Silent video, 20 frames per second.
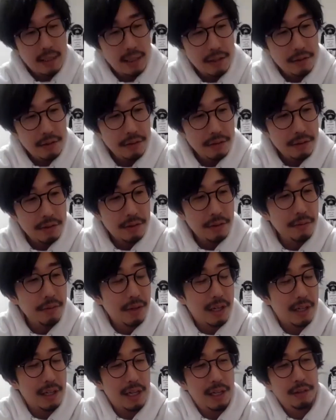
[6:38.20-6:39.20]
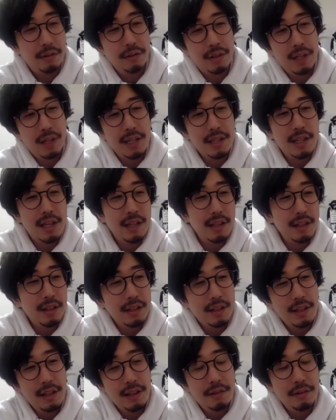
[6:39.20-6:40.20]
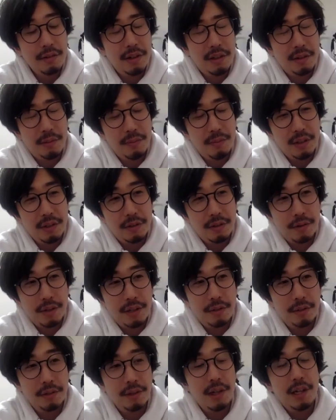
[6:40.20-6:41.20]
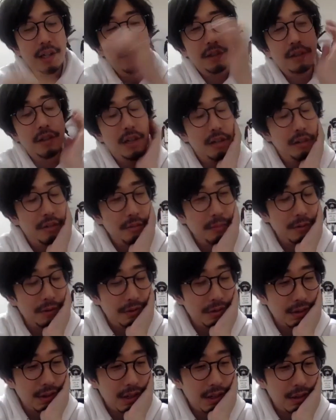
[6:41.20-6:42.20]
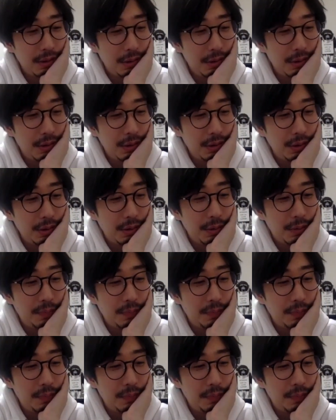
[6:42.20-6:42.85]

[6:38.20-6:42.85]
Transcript: ていう、そうか、はい、あの計算っていうのは、そうか、いろんな解釈があると思うけど、はい、その